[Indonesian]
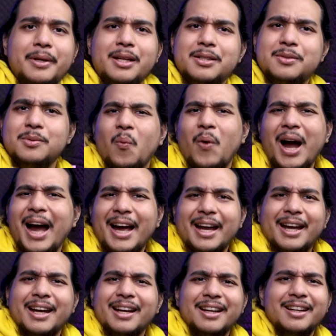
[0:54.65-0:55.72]
Because
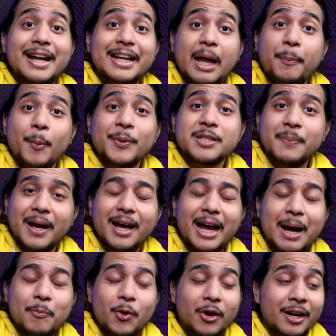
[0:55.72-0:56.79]
why? Dan K-popers malah
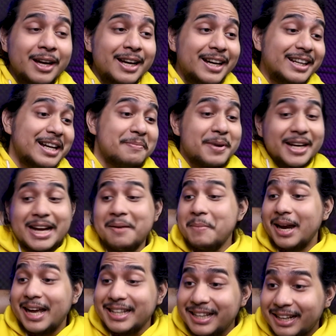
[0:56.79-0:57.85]
ngamuk dan mereka
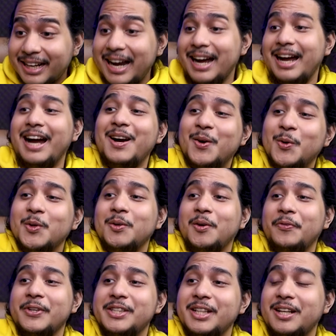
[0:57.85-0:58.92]
malah nyerang akun
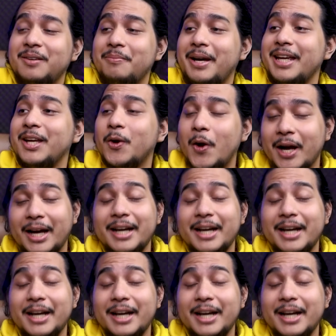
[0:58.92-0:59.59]
official My Hero